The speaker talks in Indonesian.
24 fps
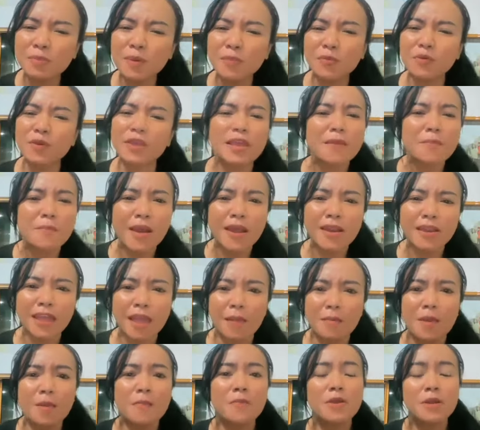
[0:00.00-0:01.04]
bepung iman
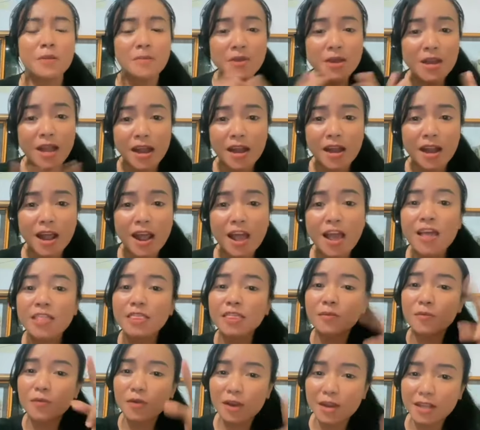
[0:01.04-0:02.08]
kayak memang benar benar
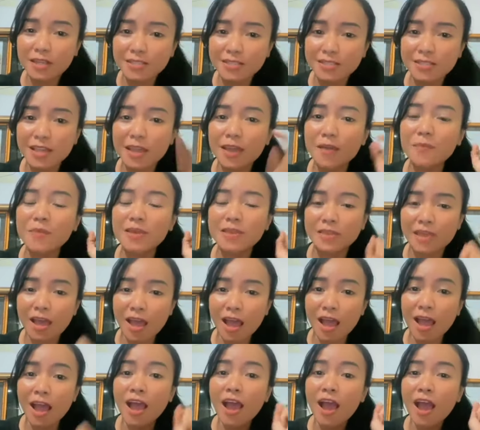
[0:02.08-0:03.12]
Timor Leste
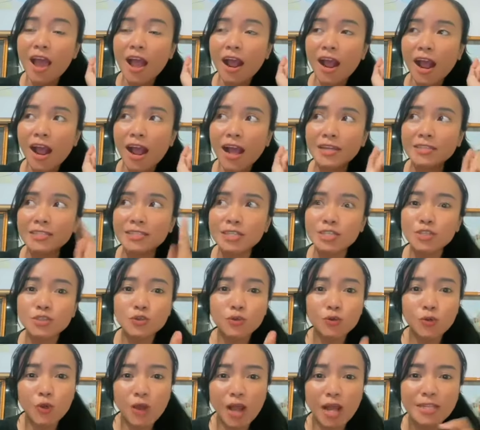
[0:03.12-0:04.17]
beta kasih
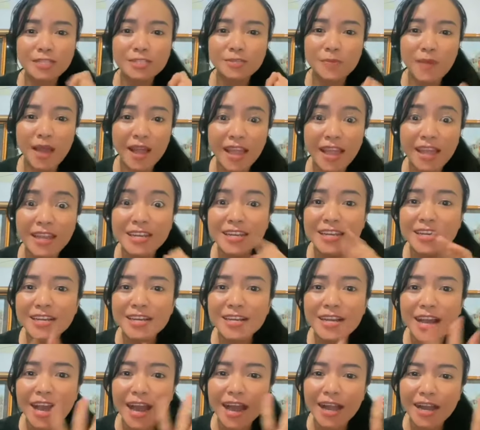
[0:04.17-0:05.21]
julukan sebagai
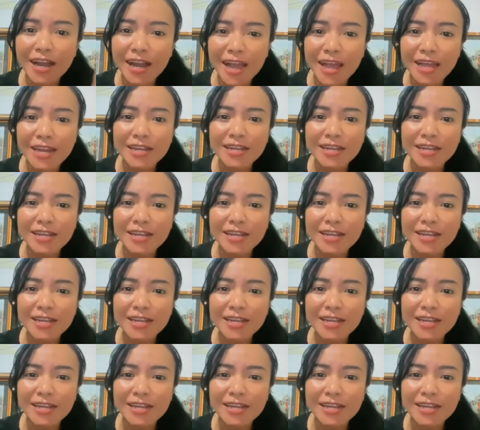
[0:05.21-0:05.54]
negara